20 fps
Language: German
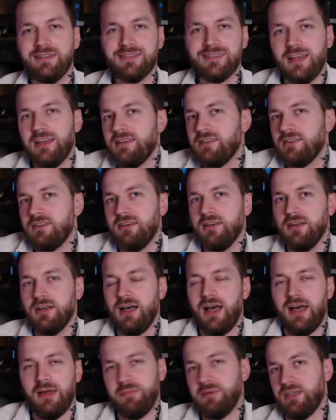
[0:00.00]
Die Zeit
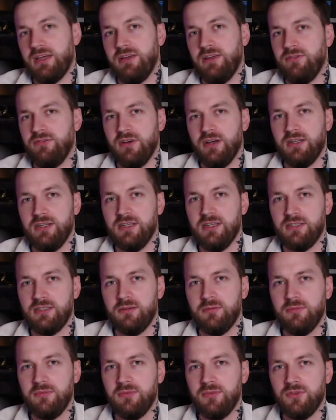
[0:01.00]
habe ich einfach
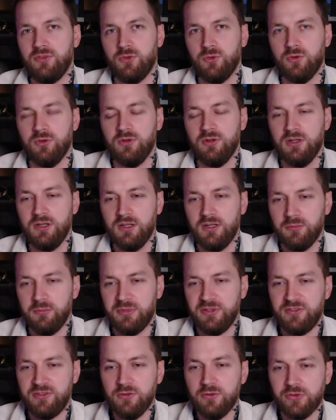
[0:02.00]
nicht. So.
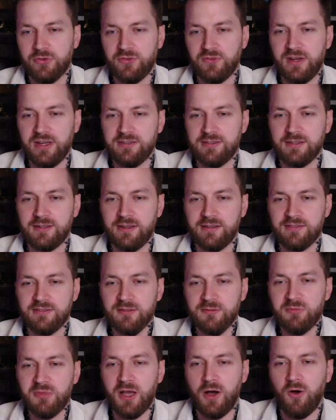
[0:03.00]
Beziehungsweise das
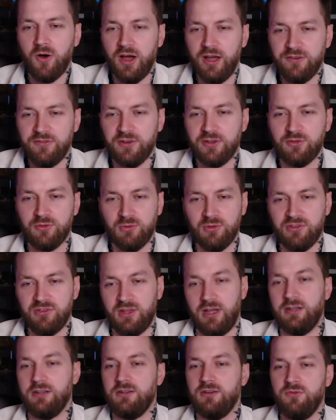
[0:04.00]
ist mir auch einfach zu
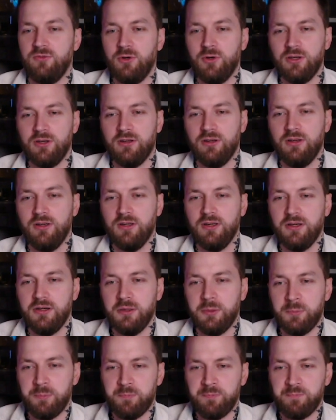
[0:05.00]
riskant geworden.
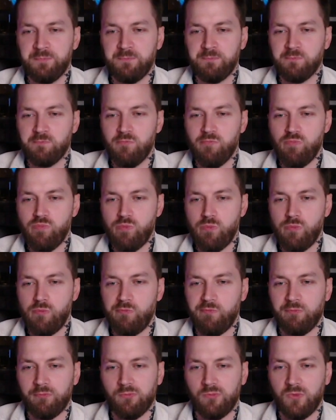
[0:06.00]
Ähm,
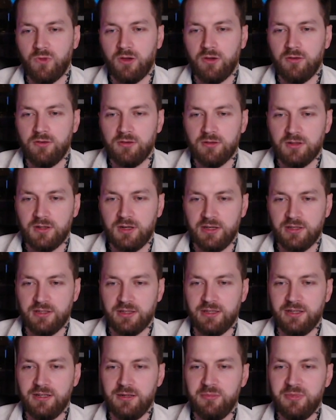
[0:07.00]

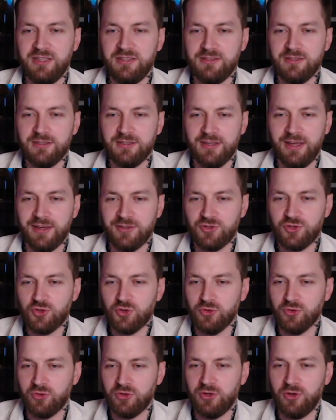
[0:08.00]
gleich regelmäßig. Na, ist
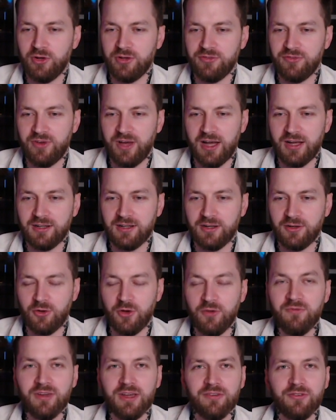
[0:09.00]
schon so. Die Leute fragen dann,
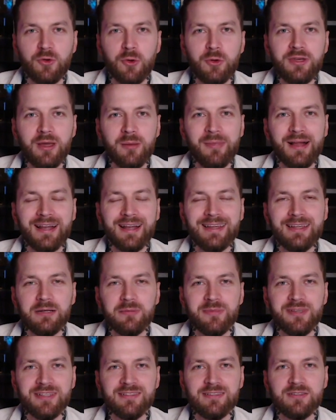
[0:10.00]
können wir können ja mal
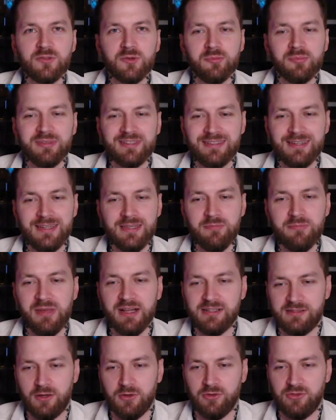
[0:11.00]
regelmäßig so ein bisschen
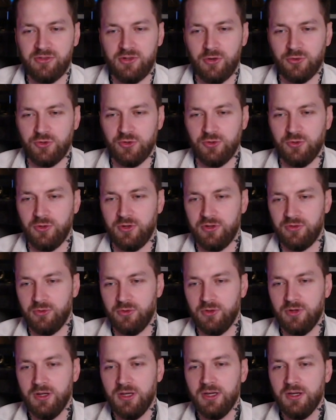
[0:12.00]
E-Mails austauschen oder
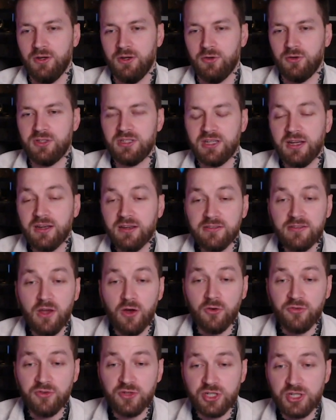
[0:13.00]
so. Und ich kann das
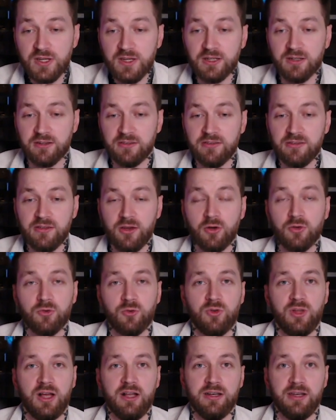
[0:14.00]
ja auch verstehen. Das ist ja auch
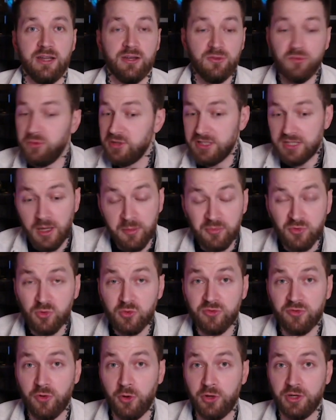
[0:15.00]
total nett. Und ich habe
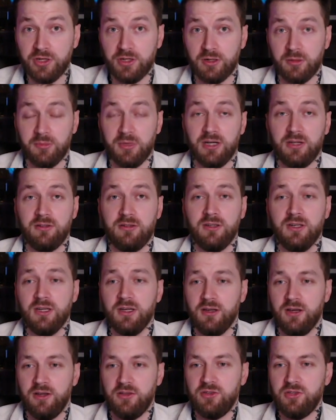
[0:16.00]
so Freunde gemacht.
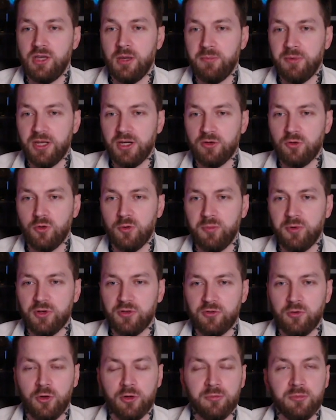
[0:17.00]
Also ich habe ja eine Gruppe
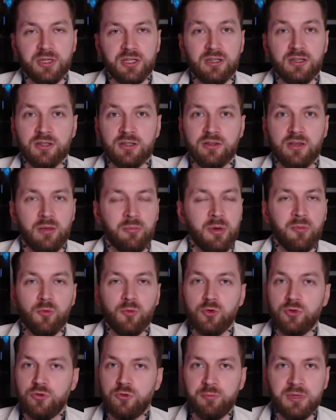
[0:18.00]
aus Leuten, mit denen ich
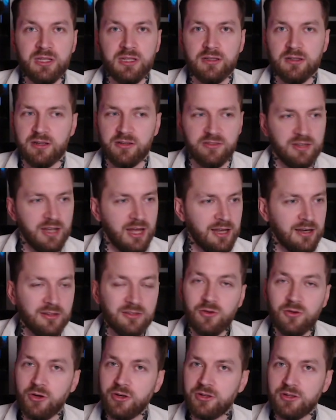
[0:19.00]
MMOs spiele. Das sind
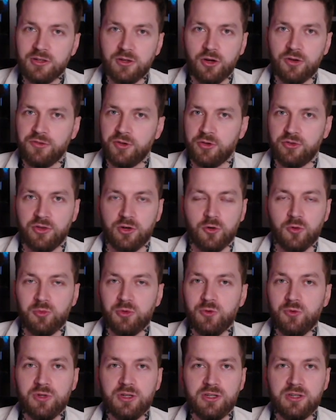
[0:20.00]
alles Leute, die irgendwie aus der
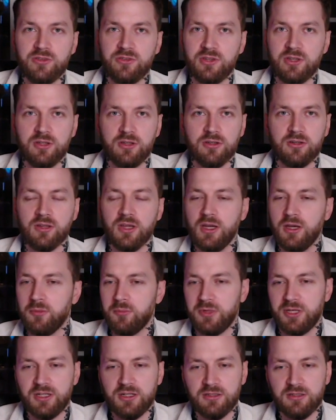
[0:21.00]
Community sind,
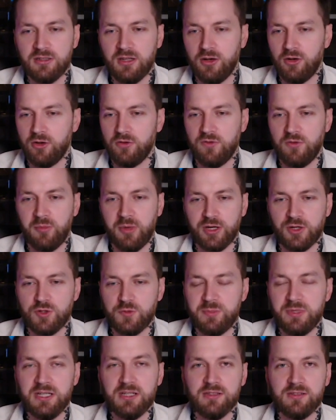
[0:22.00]
mit denen ich dann irgendwie mal
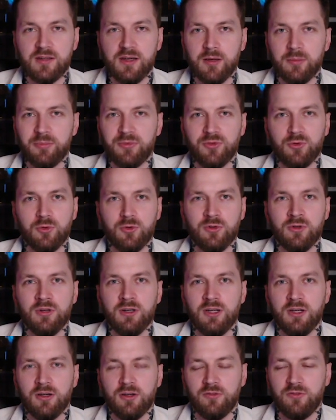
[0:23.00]
gespielt habe.
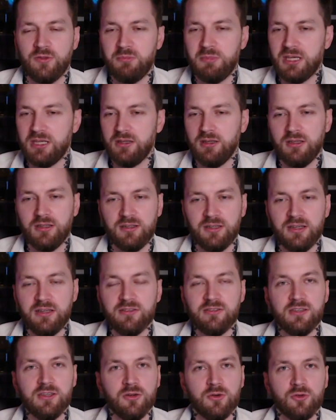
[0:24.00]
So wie Michi,
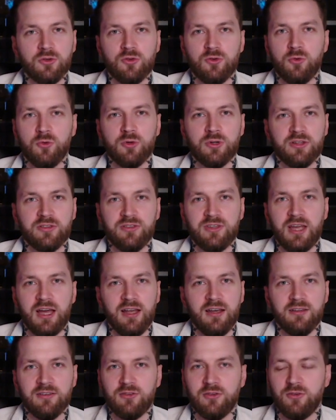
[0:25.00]
Daisy und Co. Das sind
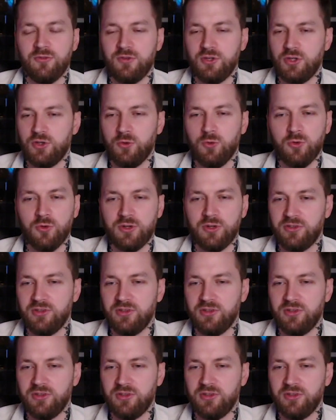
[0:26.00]
ja alles irgendwie Jo.